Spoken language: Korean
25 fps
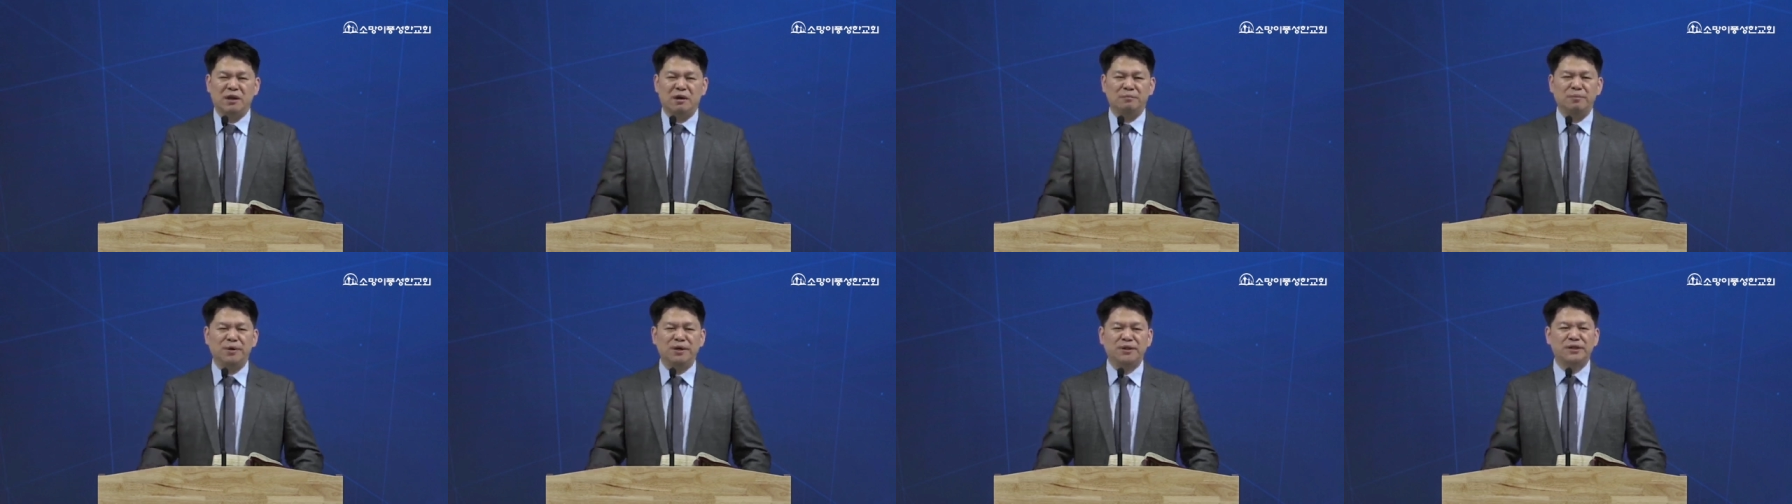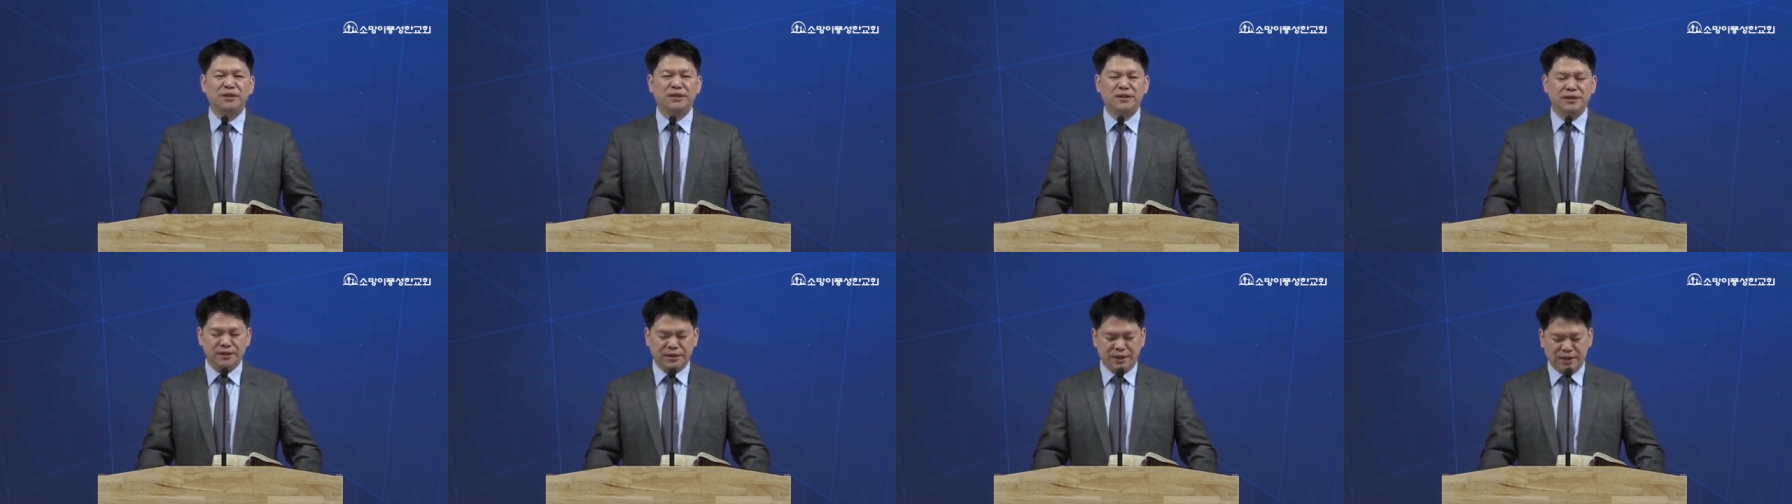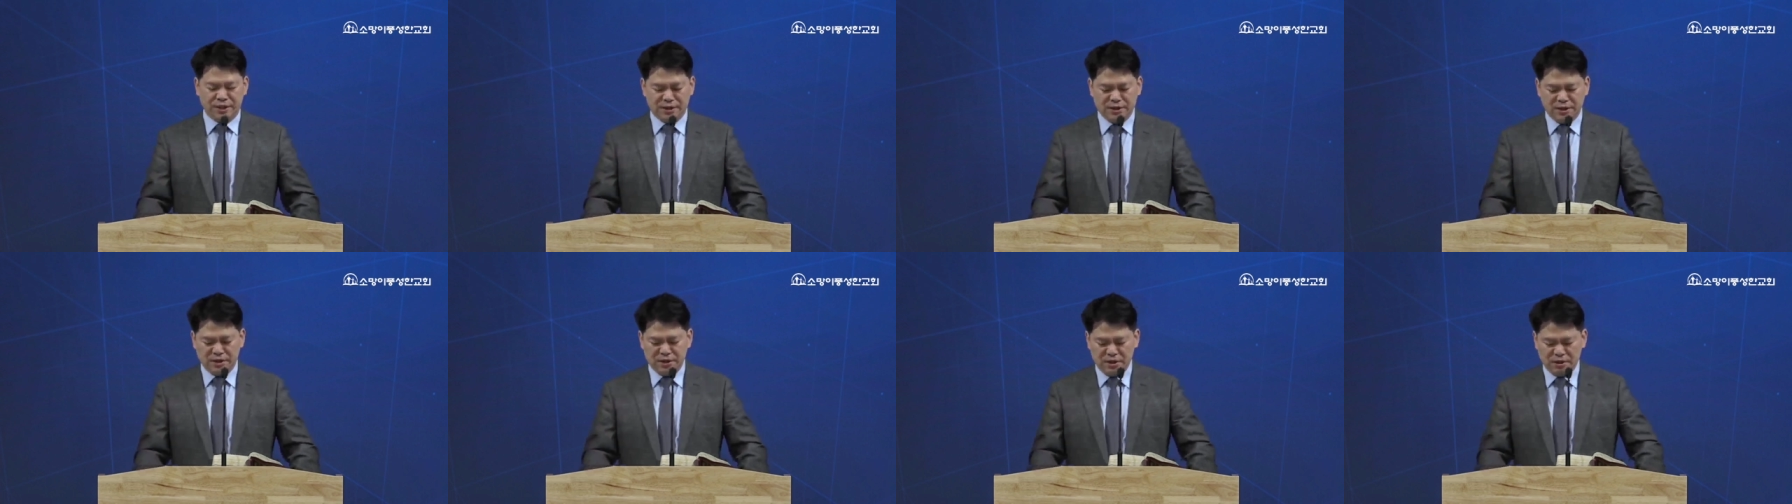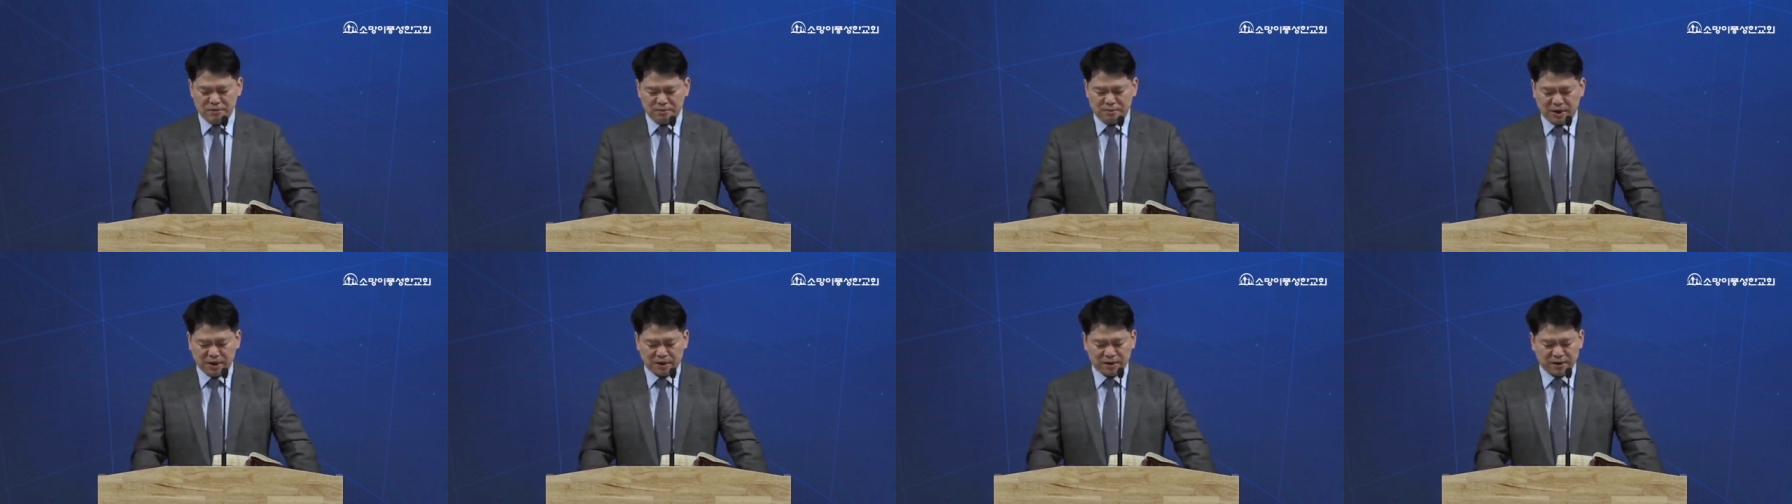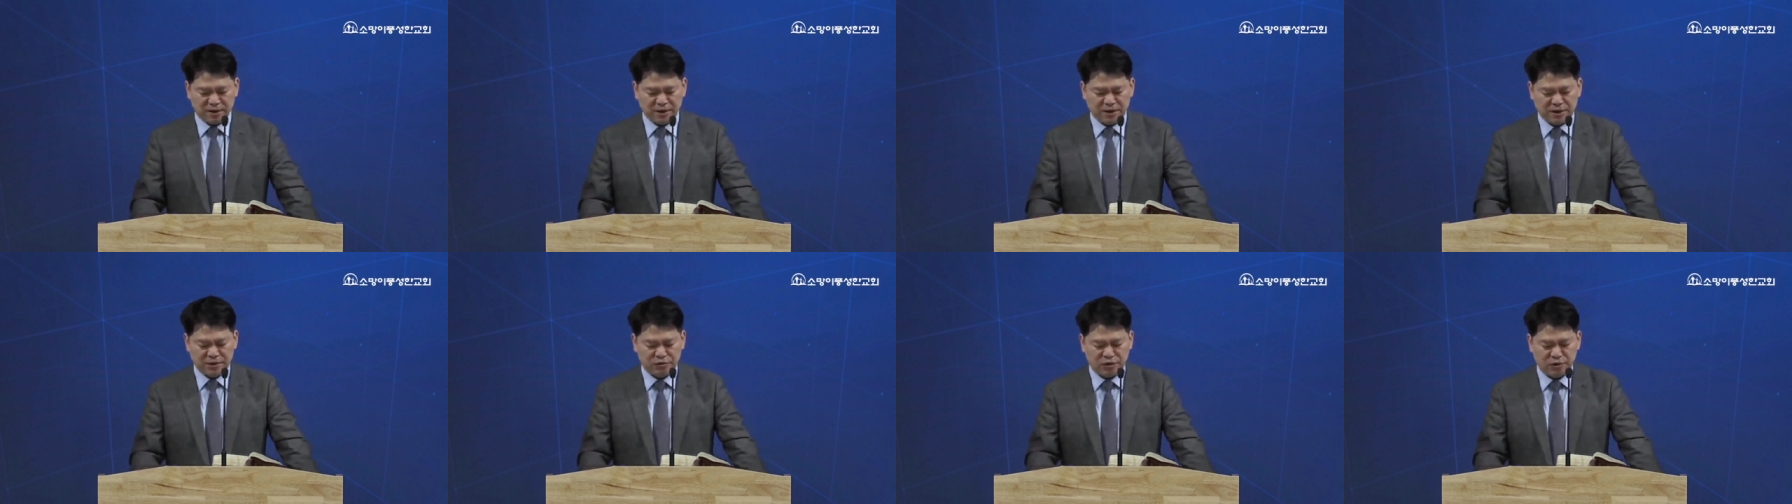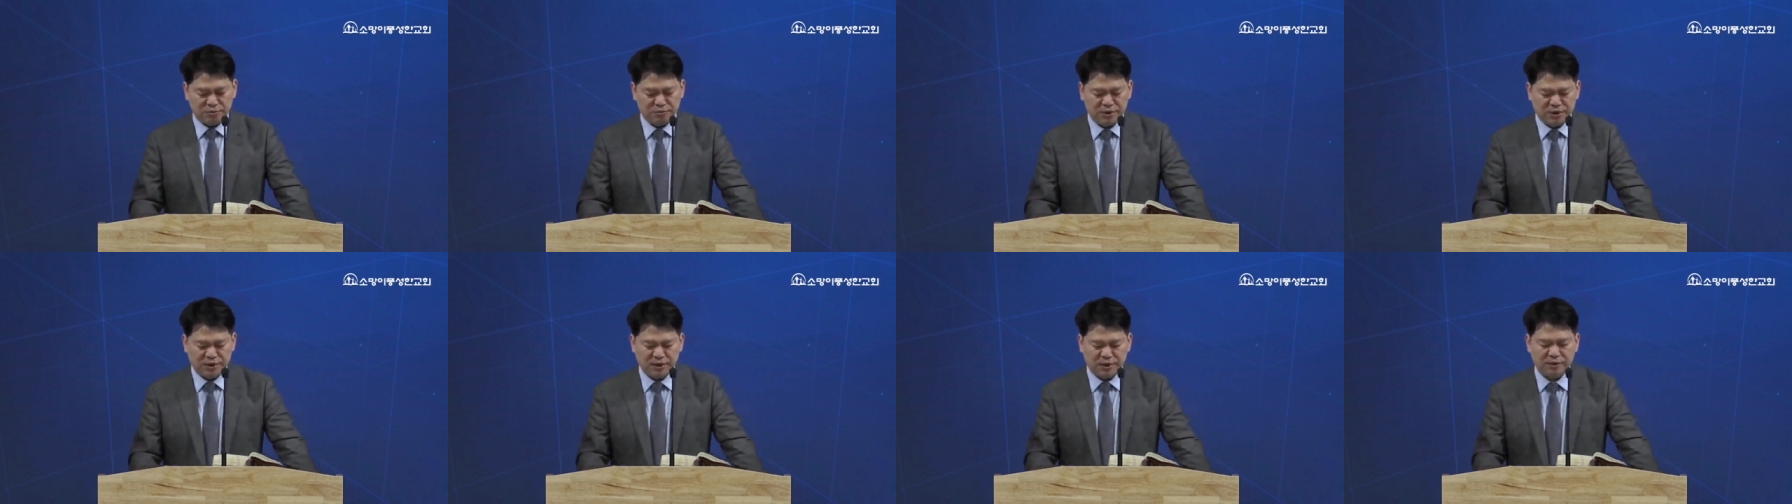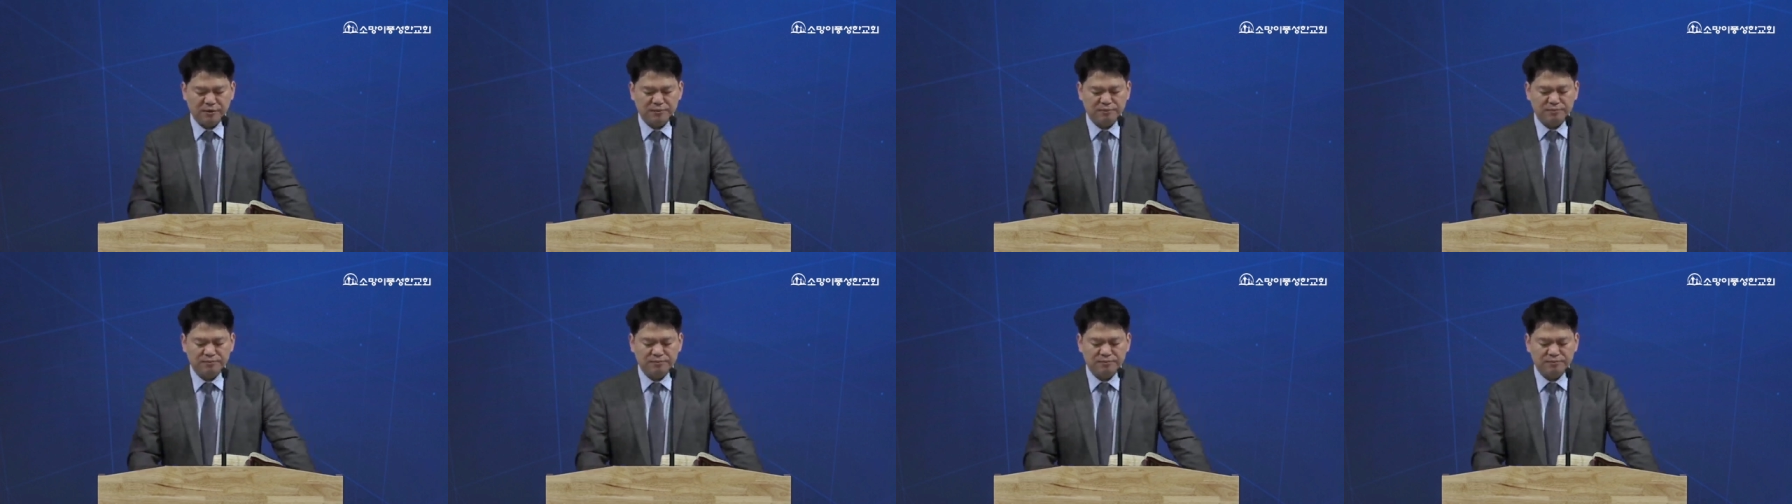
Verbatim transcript: 앞에 징계를 받게 됩니다.